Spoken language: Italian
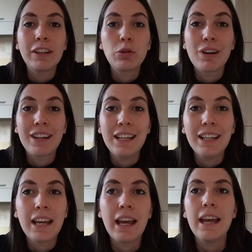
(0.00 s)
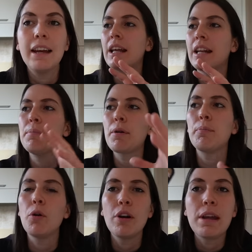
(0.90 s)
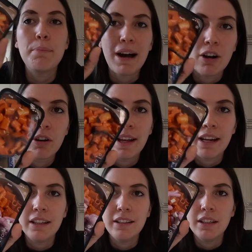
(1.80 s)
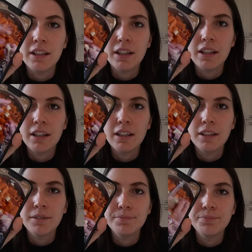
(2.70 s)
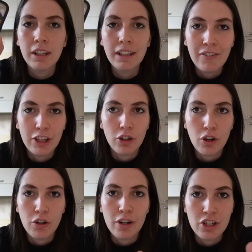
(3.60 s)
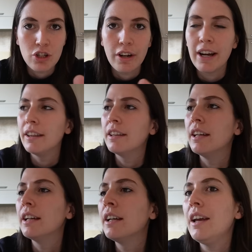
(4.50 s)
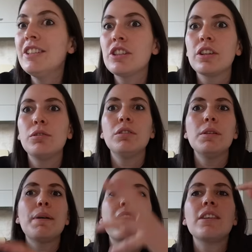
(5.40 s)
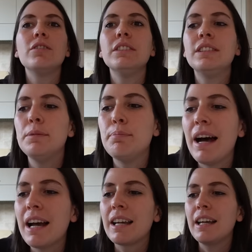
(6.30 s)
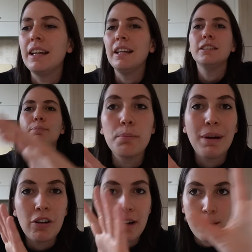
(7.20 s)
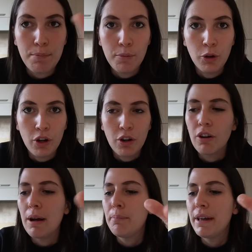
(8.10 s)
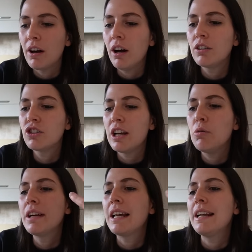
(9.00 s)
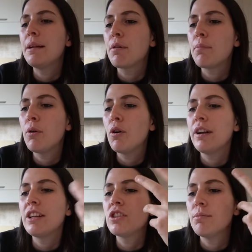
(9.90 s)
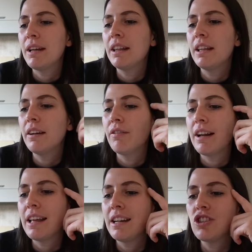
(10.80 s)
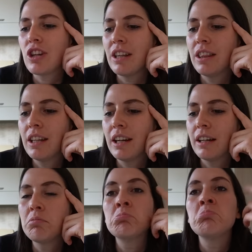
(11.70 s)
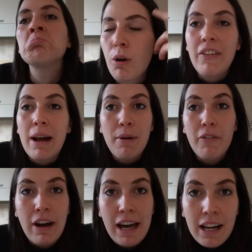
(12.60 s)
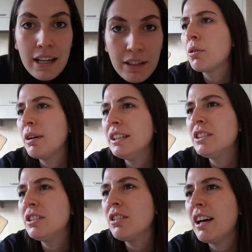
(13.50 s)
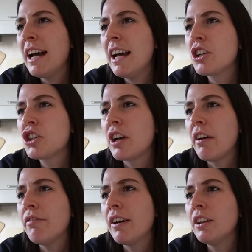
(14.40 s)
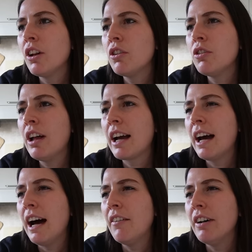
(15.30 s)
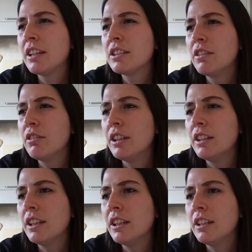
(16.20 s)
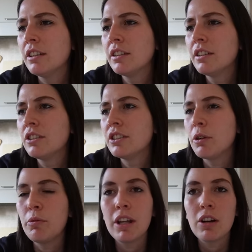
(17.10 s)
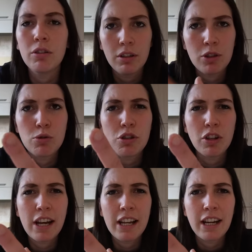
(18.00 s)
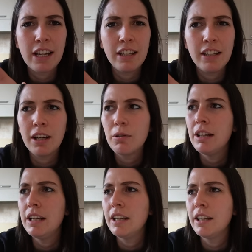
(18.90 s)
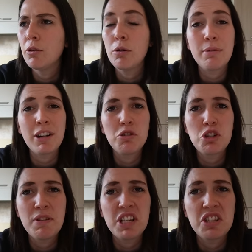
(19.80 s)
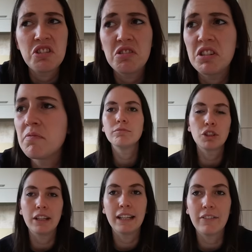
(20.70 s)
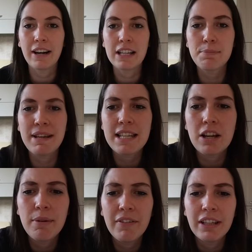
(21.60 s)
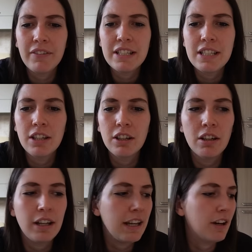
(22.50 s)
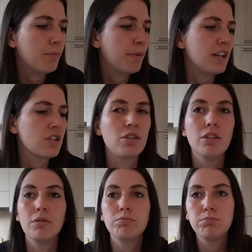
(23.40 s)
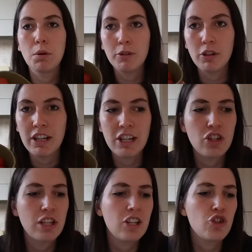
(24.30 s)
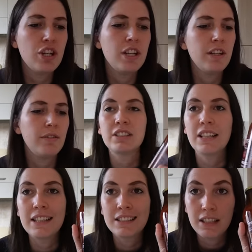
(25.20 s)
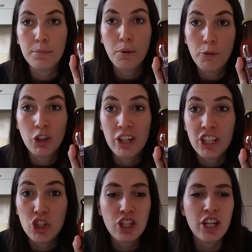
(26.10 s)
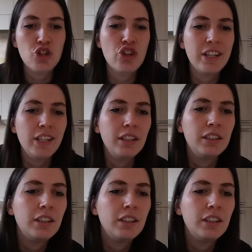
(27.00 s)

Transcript: trovato un reel che ripropone i paccheri di, ehm, da Vittorio, il ristorante. E visto che tutti parlano di sti paccheri, sono paccheri al pomodoro, eh, però c'è lui che li ripropone, ci mette, fa la ricetta. Proviamo a farli. Questo è Chef Andonio la Cava, se volete seguirlo, è giusto dare i crediti a quelli da cui prendo ispirazione. Sono andata a fare la spesa come avete visto e ho preso pomodorini ciliegini, salsa di pomodorini ciliegini